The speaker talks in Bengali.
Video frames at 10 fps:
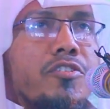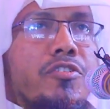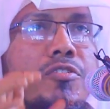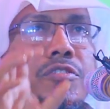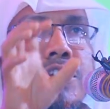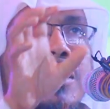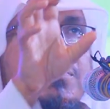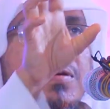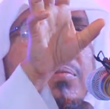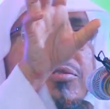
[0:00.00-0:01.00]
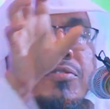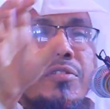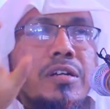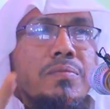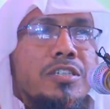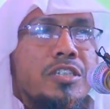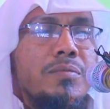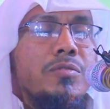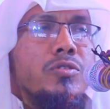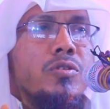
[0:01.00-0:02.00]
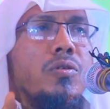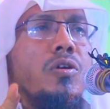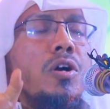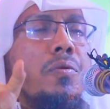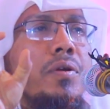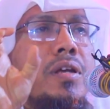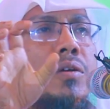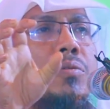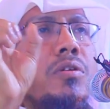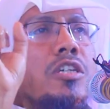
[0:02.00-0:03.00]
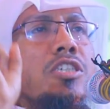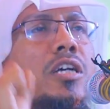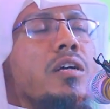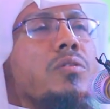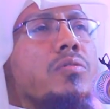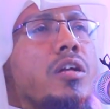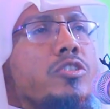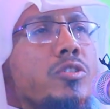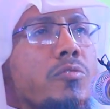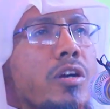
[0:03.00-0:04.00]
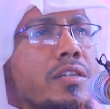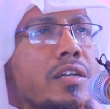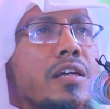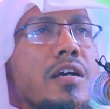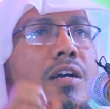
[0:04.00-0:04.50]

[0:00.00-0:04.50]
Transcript: যখন দেখবা বছরকে মাসের মতো সাহারু কাল জুমুয়াতে